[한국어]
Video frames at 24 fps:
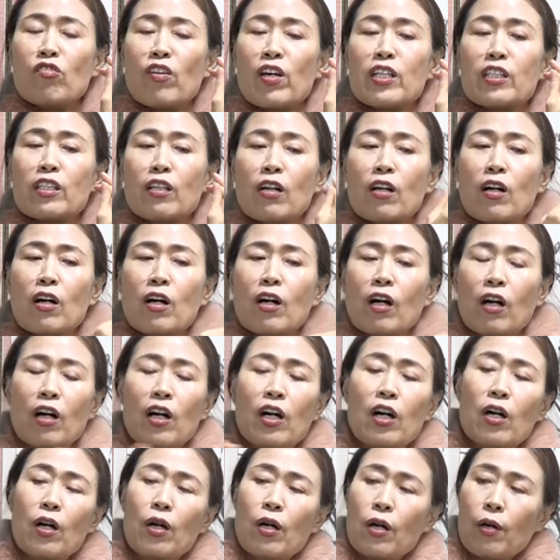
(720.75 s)
위해서
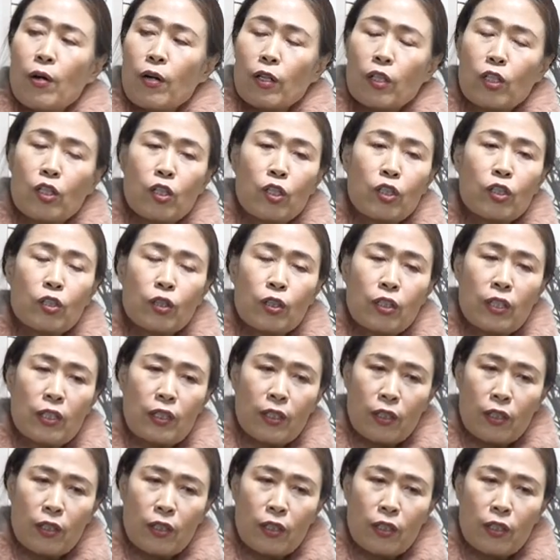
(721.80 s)
그